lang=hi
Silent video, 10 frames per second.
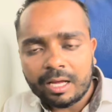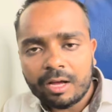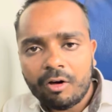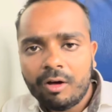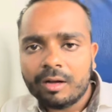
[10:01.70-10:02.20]
है
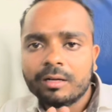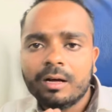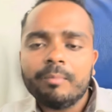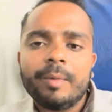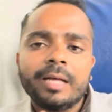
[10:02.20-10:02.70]
और
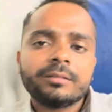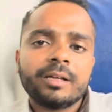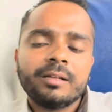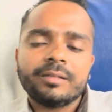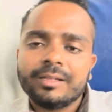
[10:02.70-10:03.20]
हम बात कर
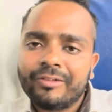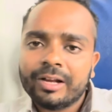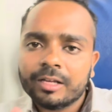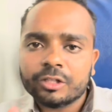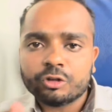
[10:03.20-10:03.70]
लेते हैं
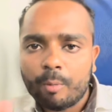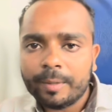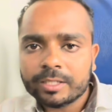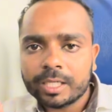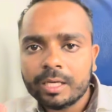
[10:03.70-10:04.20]
ट्रेन के
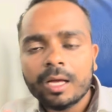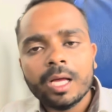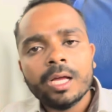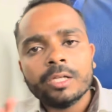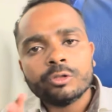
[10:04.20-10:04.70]
स्टॉपेज की
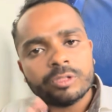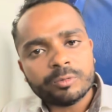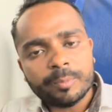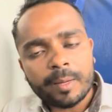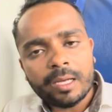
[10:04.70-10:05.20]
तो
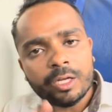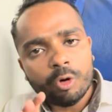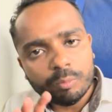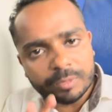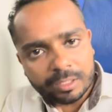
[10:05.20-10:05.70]
सबसे पहले ये
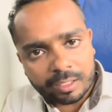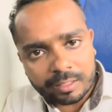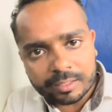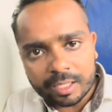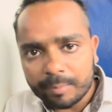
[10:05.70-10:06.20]
गोमती नगर
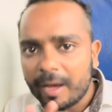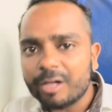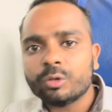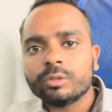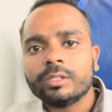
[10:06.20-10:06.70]
से
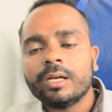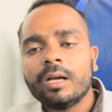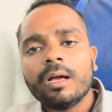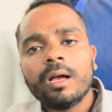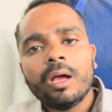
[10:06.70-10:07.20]
डिपार्च होती है
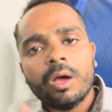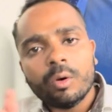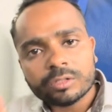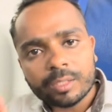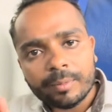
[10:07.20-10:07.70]

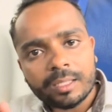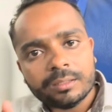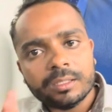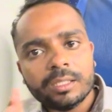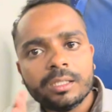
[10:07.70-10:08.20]
उसके बाद
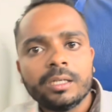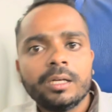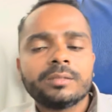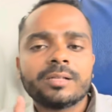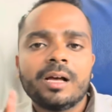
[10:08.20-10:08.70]

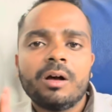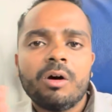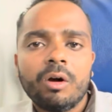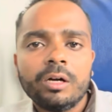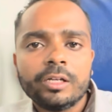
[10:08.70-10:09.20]
इसका
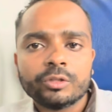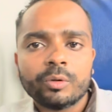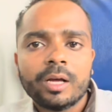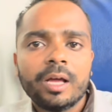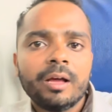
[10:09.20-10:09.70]
हॉल्ट जो
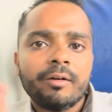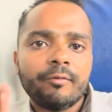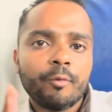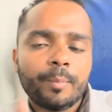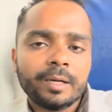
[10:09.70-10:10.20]
है
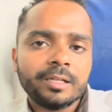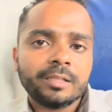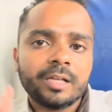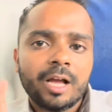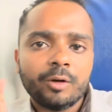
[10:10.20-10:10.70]
वो पड़
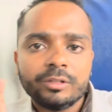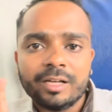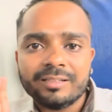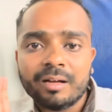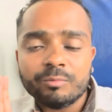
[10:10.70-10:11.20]
जाता है अयोध्या
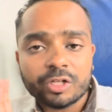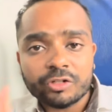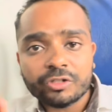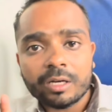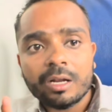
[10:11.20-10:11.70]
धाम
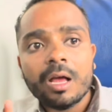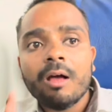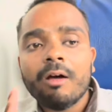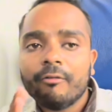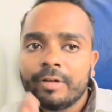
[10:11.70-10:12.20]
जंक्शन
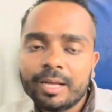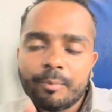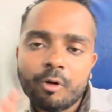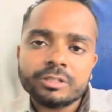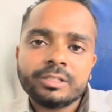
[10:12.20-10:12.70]
फिर ये
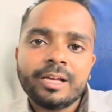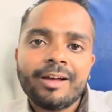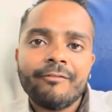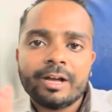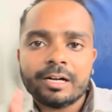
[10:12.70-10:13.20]
पहुंचती है
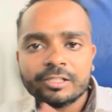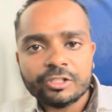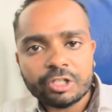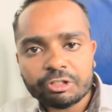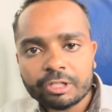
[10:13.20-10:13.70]
वाराणसी
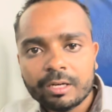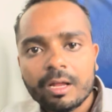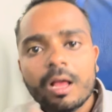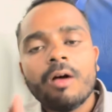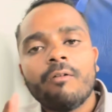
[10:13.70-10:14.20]
जंक्शन
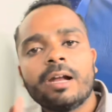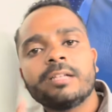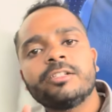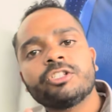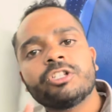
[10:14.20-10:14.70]

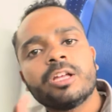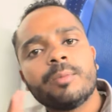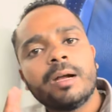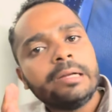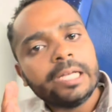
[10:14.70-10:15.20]
वाराणसी जंक्शन के
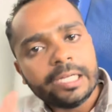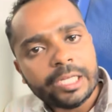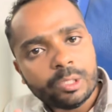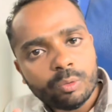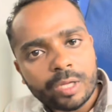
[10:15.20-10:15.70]
बाद डी
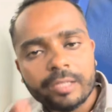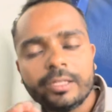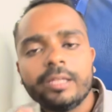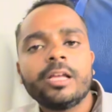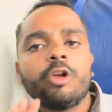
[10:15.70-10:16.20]
यानी
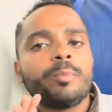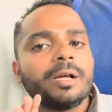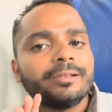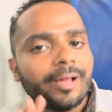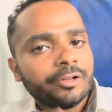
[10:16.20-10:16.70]
दीनदयाल
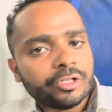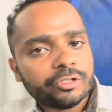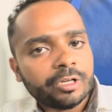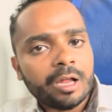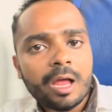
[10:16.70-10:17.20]
उपाध्याय
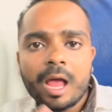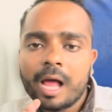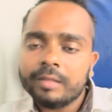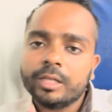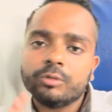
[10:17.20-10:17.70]
जंक्शन
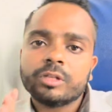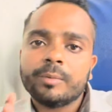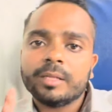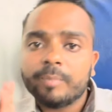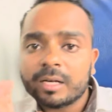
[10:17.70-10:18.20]
एंड देन उसके
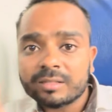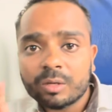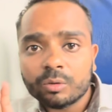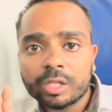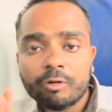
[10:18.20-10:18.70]
बाद बक्सर
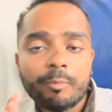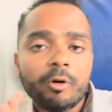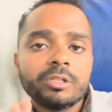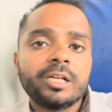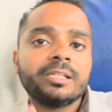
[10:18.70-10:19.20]
होते हुए
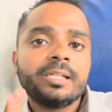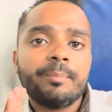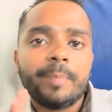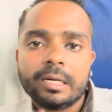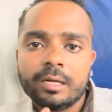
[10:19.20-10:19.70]
पहुँच जाती है
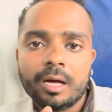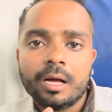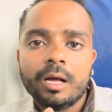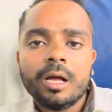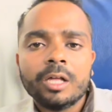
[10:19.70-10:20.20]
पटना
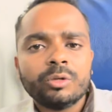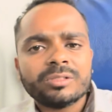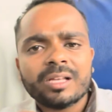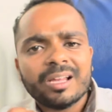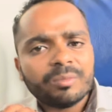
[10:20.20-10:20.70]
तो
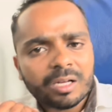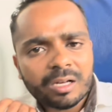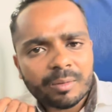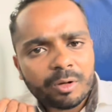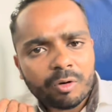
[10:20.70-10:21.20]
इसके लगभग
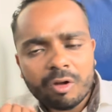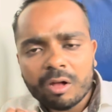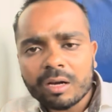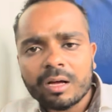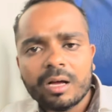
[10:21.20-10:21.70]
लगभग रोल
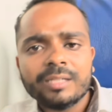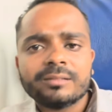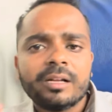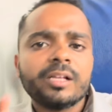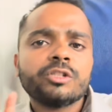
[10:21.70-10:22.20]
और इस
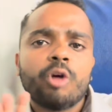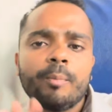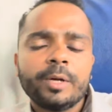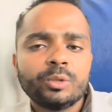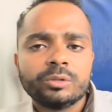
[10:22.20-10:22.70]
तरह के
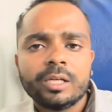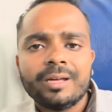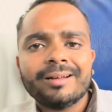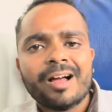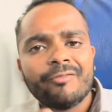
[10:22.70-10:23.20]
स्टॉपेज होते
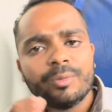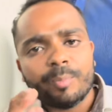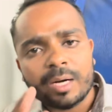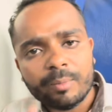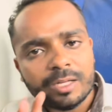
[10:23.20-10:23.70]
हैं काफ़ी
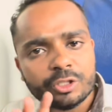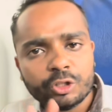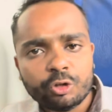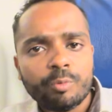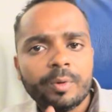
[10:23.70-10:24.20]
बड़े बड़े
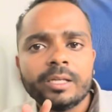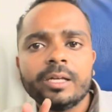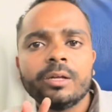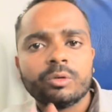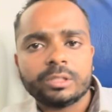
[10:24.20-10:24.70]
स्टेशनों पर
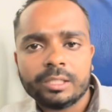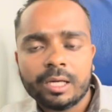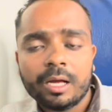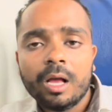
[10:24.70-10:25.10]
ये रुकती है